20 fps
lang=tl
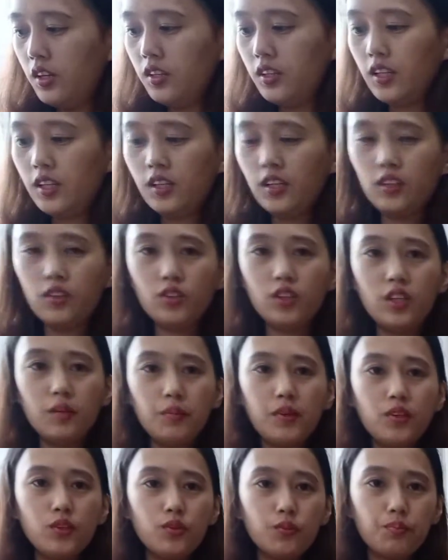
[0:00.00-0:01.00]
And then, ito
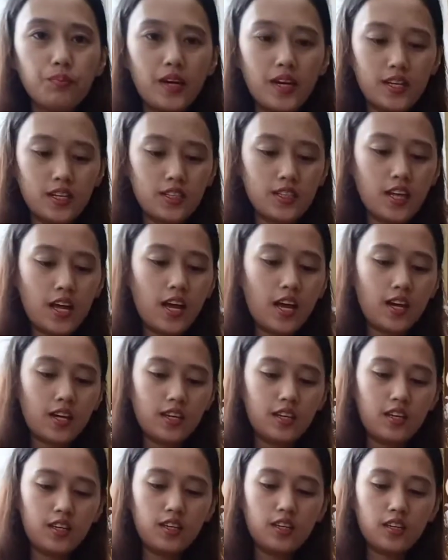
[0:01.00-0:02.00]
naman yung para sa
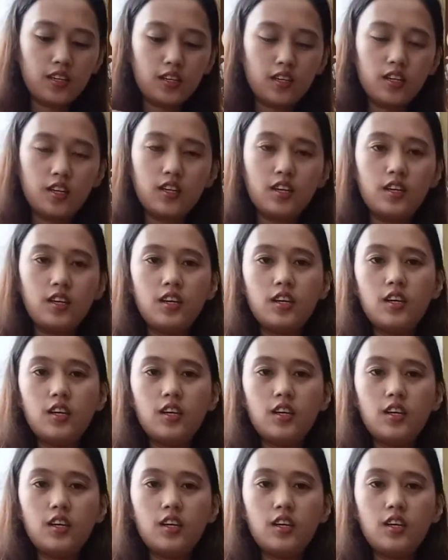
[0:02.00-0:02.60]
aking